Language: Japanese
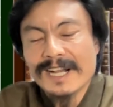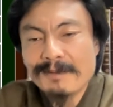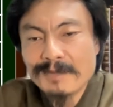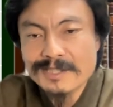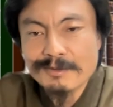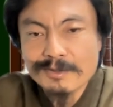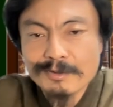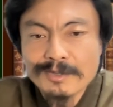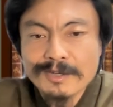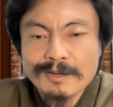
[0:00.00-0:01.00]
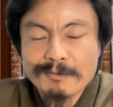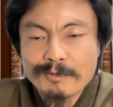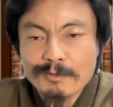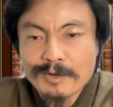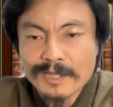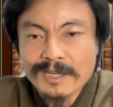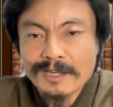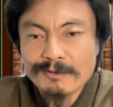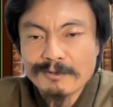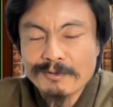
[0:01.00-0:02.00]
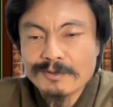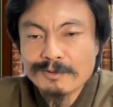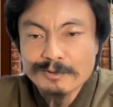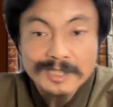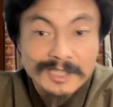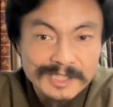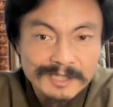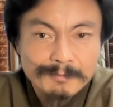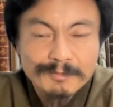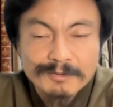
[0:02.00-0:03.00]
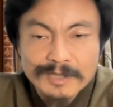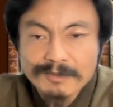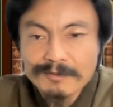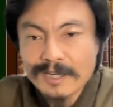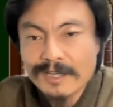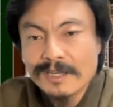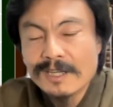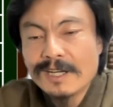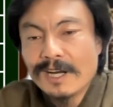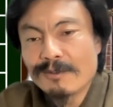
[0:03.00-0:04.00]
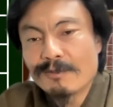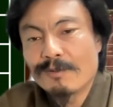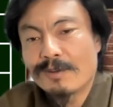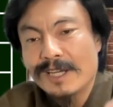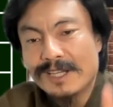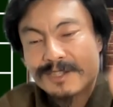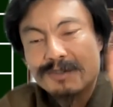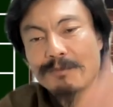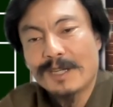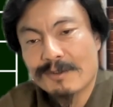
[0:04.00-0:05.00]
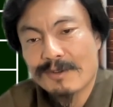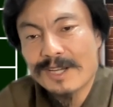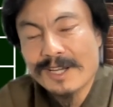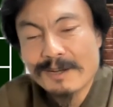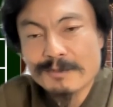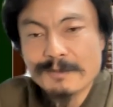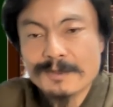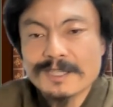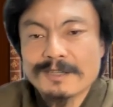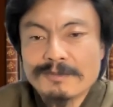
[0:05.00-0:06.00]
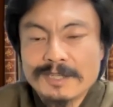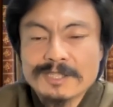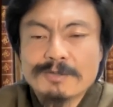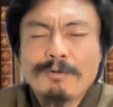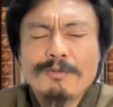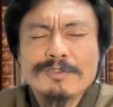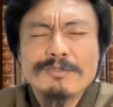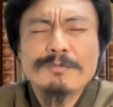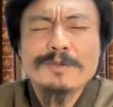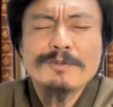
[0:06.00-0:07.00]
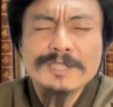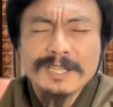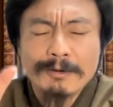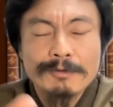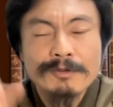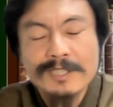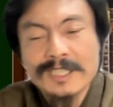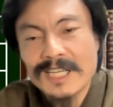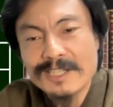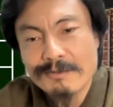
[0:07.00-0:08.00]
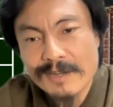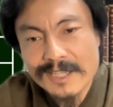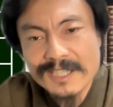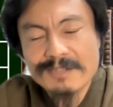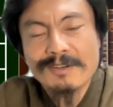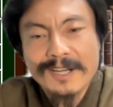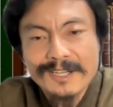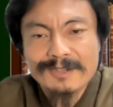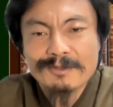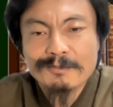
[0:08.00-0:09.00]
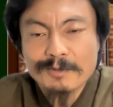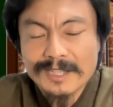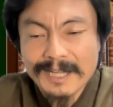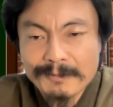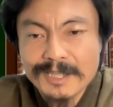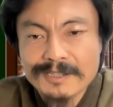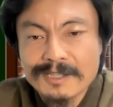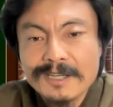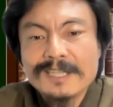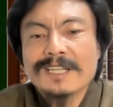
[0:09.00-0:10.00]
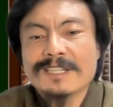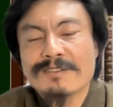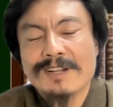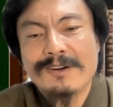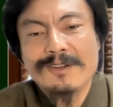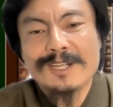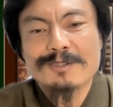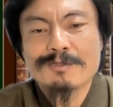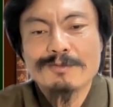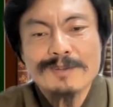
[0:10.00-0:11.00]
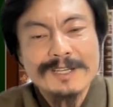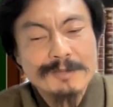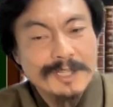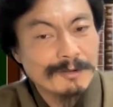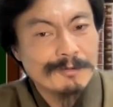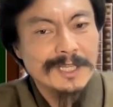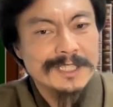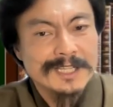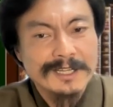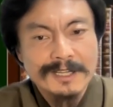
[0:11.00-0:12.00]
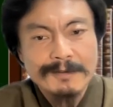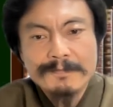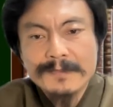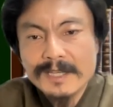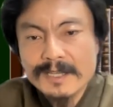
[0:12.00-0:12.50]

変えますよって時は、もうこれね、あのひょっとしたら1年分間くらいあの部屋に突っ込まないといけないかもしれませんけどね、そういうのを見越して、本当にね、最初から安く買わないともうダメなんです。安く買わないと、そのお金も出てこないですからね。